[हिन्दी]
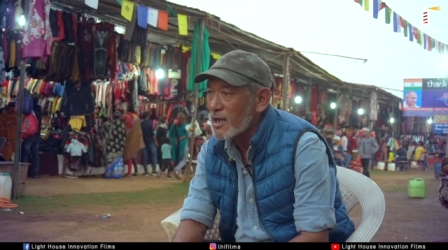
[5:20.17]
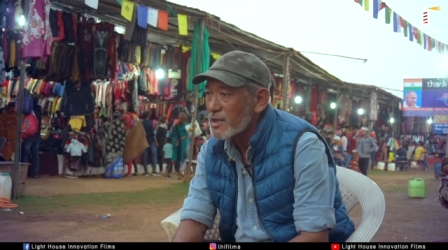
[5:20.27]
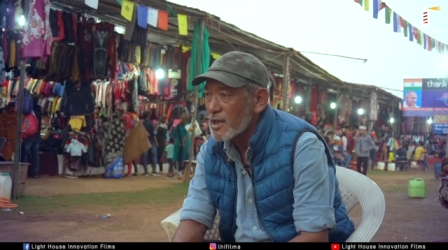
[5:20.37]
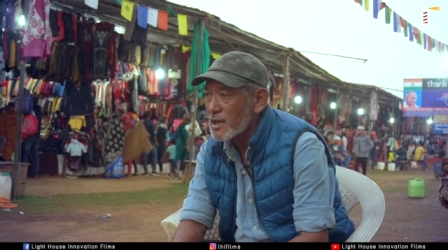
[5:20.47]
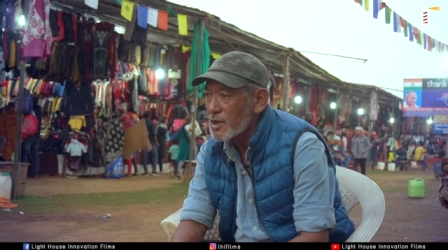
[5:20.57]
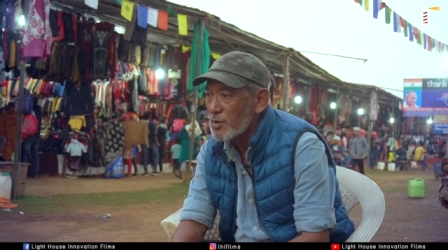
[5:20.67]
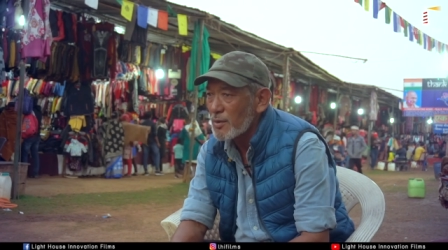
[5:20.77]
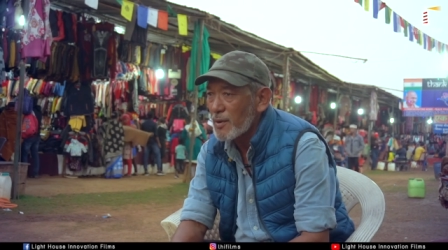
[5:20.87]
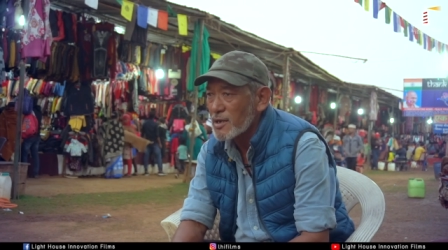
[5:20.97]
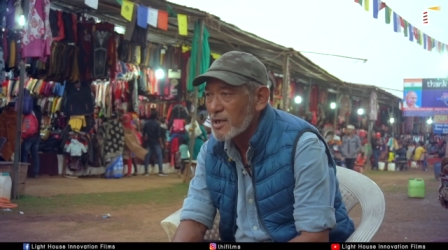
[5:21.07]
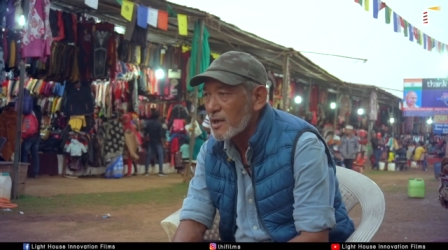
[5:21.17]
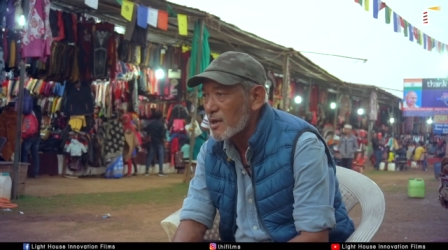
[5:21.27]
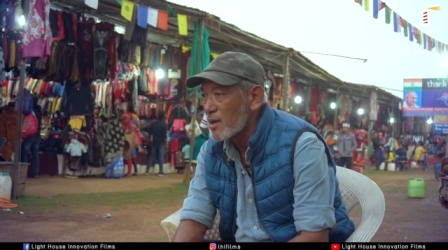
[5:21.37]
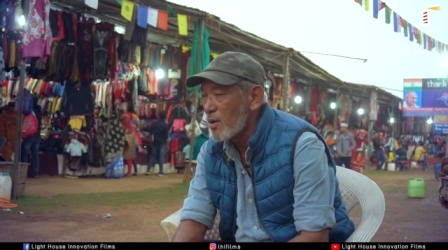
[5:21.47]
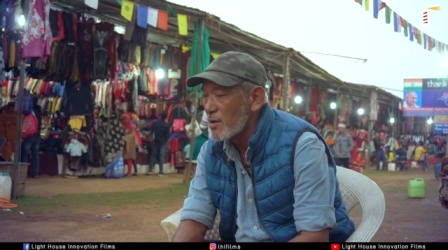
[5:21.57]
ऐसे ही निकल जाता है क्योंकि
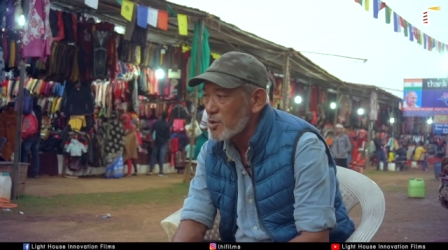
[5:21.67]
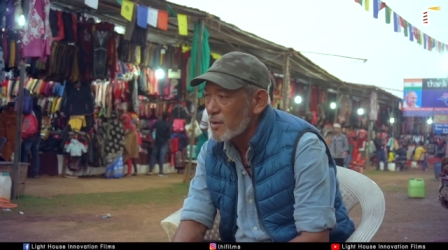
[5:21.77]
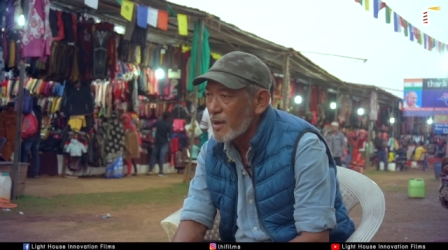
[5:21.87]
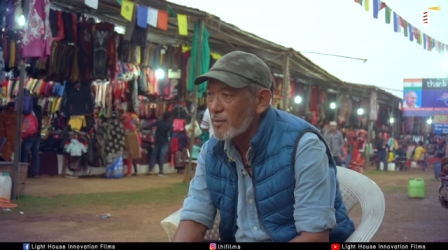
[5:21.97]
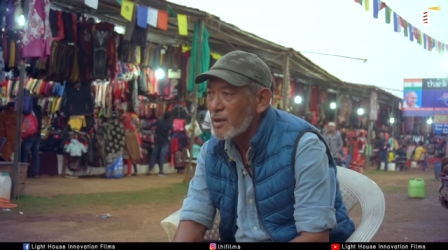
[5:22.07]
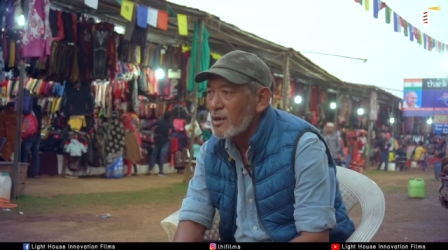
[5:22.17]
प्राइसिंग करना वहाँ उसके बाद